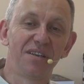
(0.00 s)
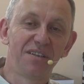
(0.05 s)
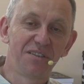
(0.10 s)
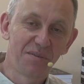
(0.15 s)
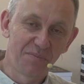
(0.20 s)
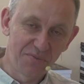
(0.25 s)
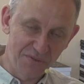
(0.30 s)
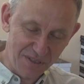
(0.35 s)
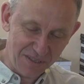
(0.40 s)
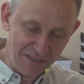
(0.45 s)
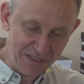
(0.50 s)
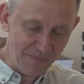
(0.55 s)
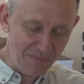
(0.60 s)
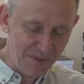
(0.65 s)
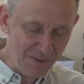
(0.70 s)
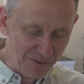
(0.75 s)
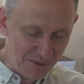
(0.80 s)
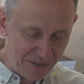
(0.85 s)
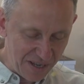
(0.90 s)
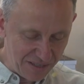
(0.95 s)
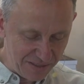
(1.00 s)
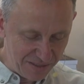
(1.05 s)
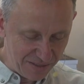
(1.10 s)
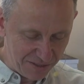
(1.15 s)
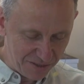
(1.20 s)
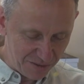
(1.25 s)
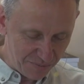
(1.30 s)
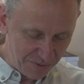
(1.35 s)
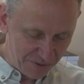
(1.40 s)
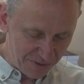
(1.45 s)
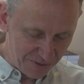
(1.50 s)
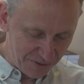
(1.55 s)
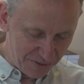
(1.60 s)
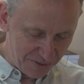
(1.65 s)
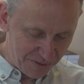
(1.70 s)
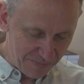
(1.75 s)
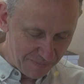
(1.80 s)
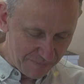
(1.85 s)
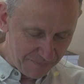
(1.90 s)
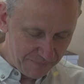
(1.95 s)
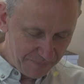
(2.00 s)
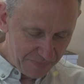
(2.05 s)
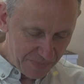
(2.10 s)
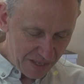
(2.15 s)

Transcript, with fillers: ale to przy następnej okazji sobie o tym